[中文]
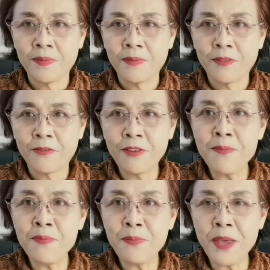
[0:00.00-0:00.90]

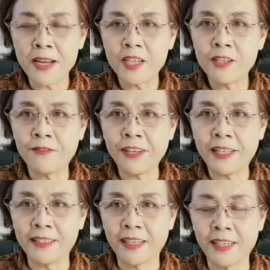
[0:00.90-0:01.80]
分辨是非的
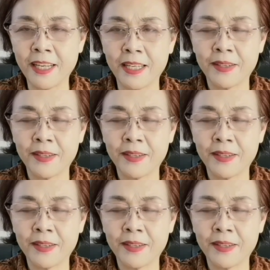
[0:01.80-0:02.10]
能力。